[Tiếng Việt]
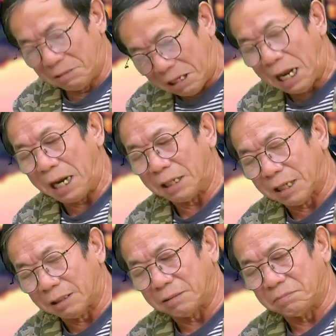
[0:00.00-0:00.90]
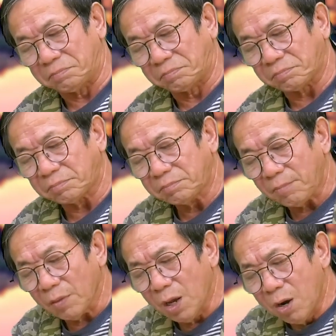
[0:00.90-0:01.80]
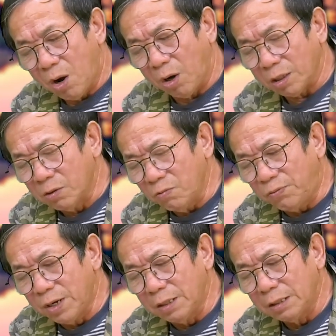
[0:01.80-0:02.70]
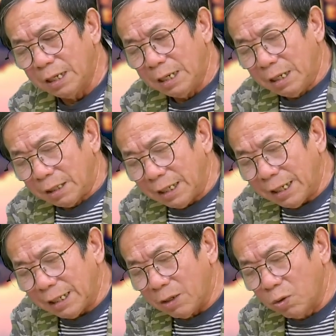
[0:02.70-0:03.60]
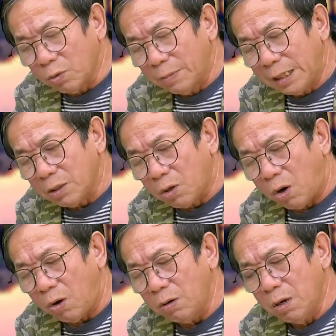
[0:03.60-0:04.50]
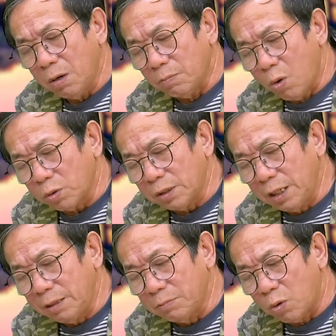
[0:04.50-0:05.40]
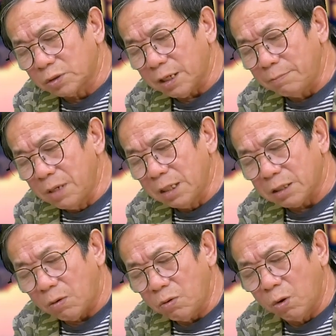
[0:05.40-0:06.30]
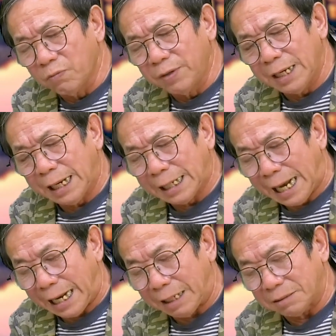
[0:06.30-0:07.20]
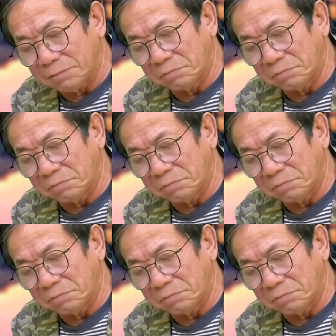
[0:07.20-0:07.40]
Nể thật hỏi Hữu Phương, nghe là hội mình có 1.116 hội viên anh ạ. À.